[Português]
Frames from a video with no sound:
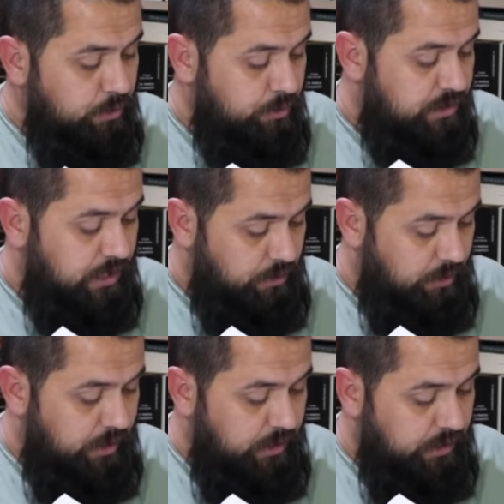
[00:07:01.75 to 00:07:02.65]
o
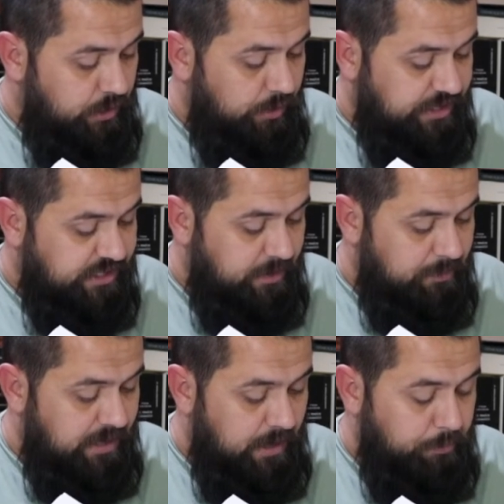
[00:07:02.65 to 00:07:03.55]
senhor que o
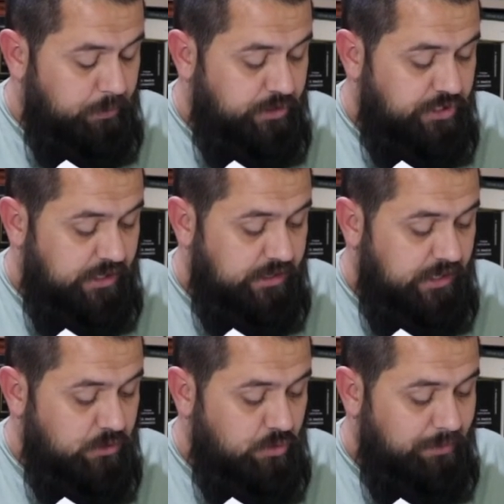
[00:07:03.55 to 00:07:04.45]
recebera podia
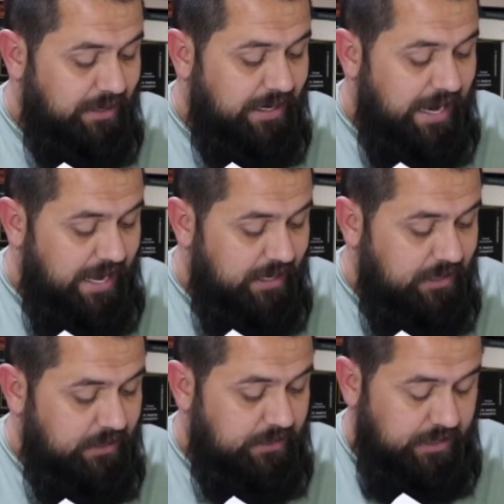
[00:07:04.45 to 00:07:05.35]

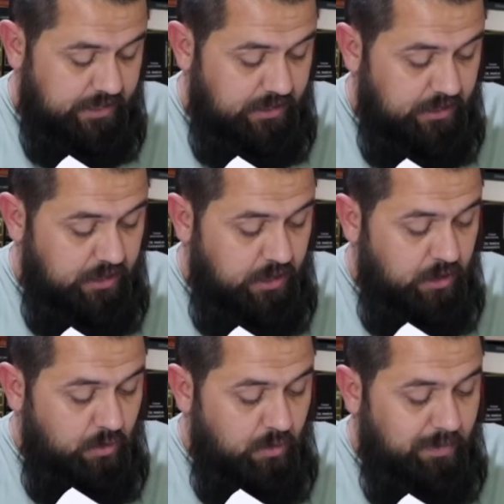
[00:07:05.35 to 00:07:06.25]
desobrigá-la dele,
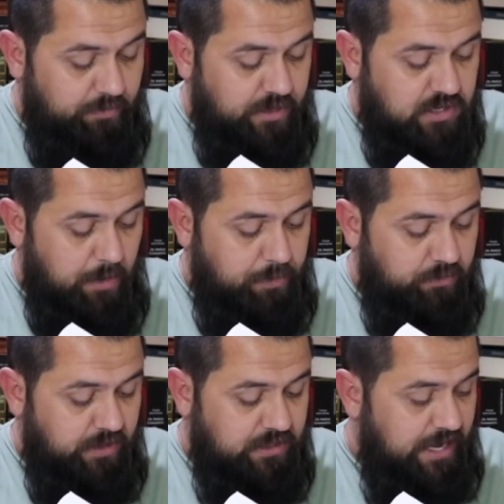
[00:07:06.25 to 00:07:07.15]
uma vez que
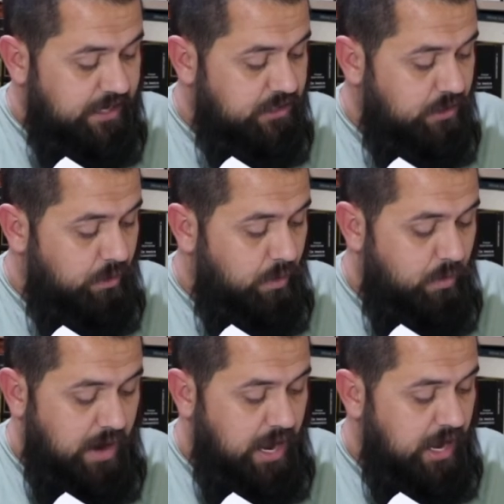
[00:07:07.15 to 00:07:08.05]
aproveitasse
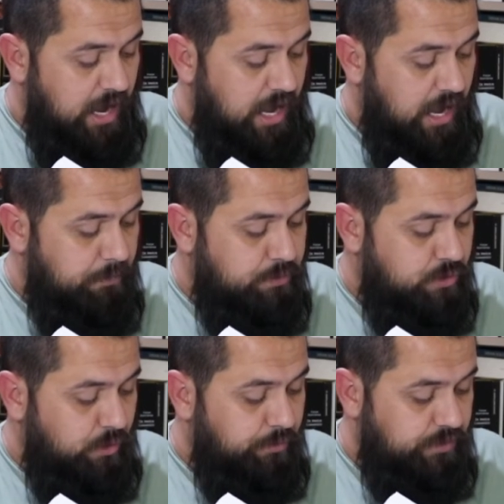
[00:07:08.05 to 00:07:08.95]
com a
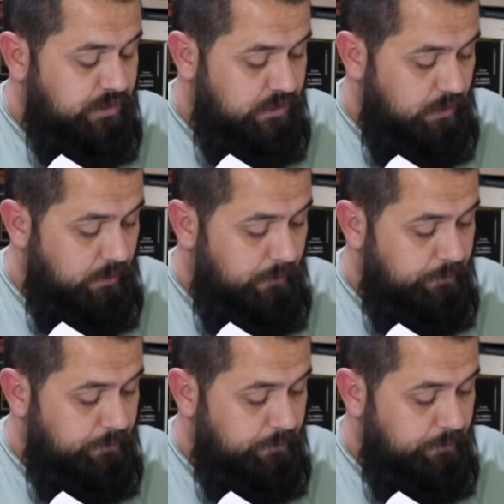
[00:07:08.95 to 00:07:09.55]
absolvição.